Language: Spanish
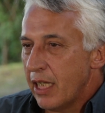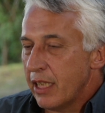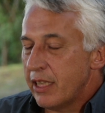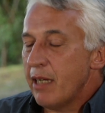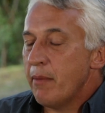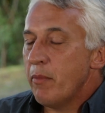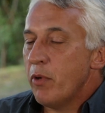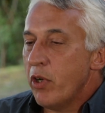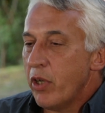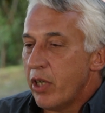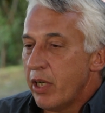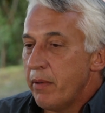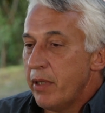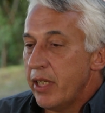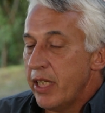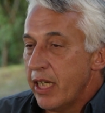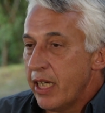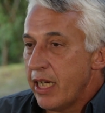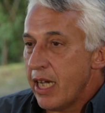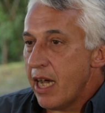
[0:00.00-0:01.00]
tratamos de
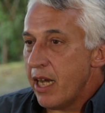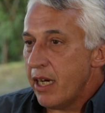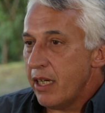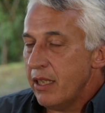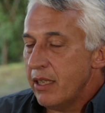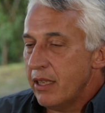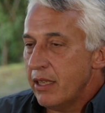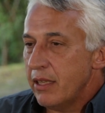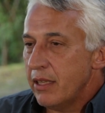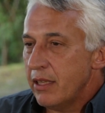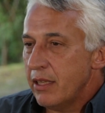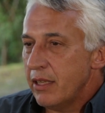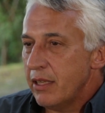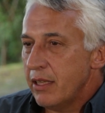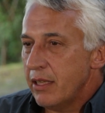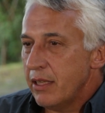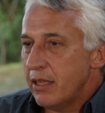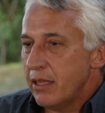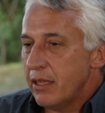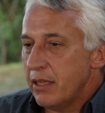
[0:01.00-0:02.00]
reivindicar
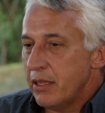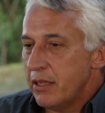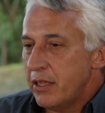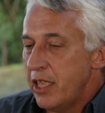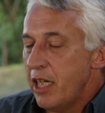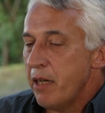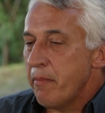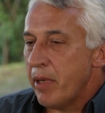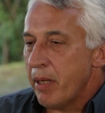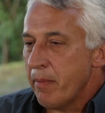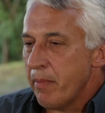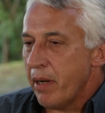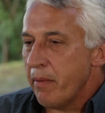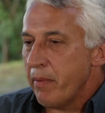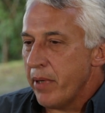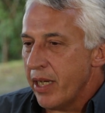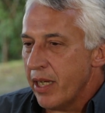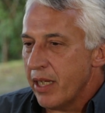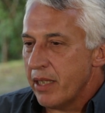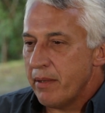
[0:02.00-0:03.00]
siempre
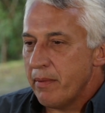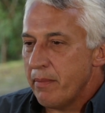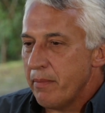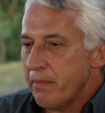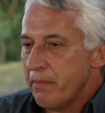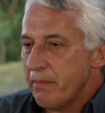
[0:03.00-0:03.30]
Malvinas.